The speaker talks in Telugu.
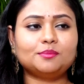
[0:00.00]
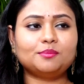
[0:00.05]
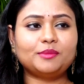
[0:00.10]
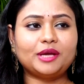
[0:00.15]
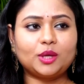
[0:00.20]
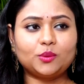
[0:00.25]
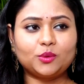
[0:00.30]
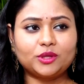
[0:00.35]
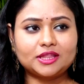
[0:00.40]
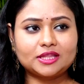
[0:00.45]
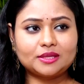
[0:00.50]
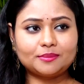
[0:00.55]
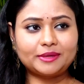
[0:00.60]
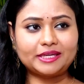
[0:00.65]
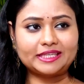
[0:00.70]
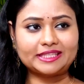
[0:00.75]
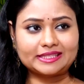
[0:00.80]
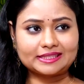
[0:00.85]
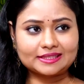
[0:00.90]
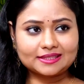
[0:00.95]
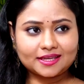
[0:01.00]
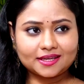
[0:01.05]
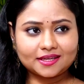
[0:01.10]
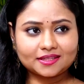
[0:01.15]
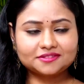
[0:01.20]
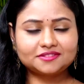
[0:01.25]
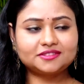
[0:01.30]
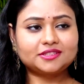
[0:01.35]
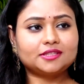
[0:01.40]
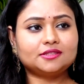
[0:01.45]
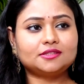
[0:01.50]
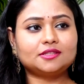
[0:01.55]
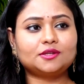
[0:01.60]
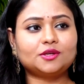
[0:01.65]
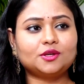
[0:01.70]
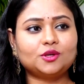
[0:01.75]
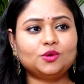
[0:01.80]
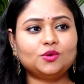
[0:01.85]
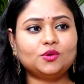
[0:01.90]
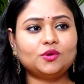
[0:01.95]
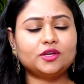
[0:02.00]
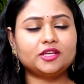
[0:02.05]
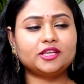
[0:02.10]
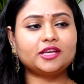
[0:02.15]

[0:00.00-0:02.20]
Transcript: మేవంద మెడికల్ కేర్ సెంటర్లో